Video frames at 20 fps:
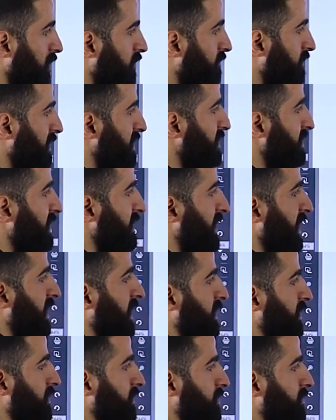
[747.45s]
في 2
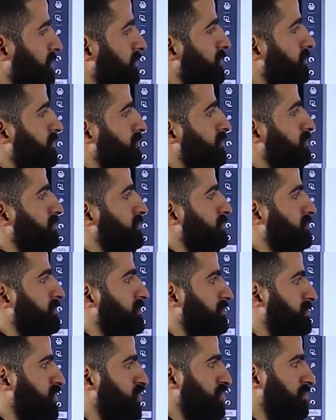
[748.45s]
ال
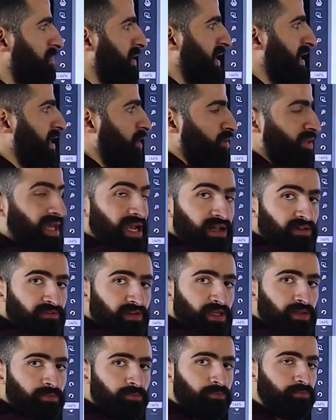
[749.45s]
الشباك اللي هو داخل
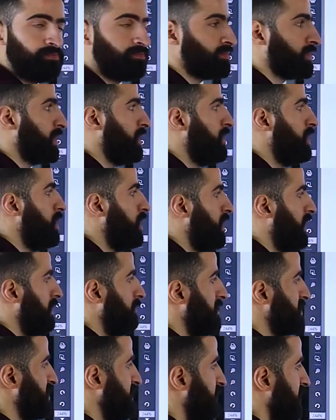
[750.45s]
فيه
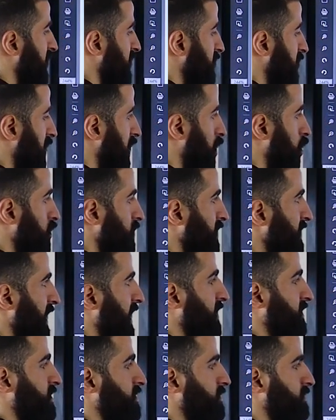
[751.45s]
المسافه اللي هيقطعها قلنا
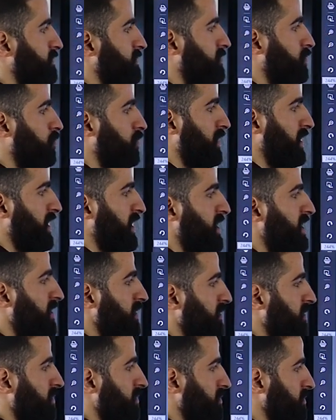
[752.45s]
3
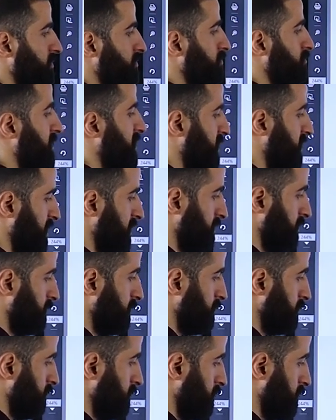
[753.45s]
والاريا ب 2
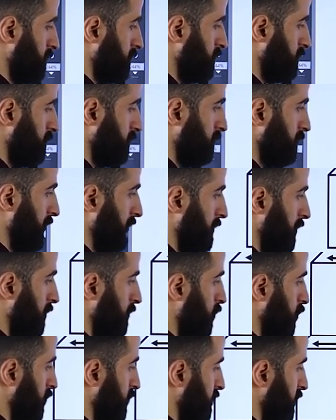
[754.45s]

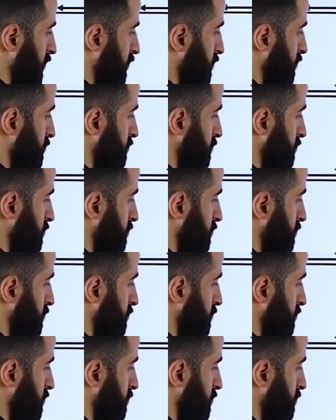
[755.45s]
يبقى 1.5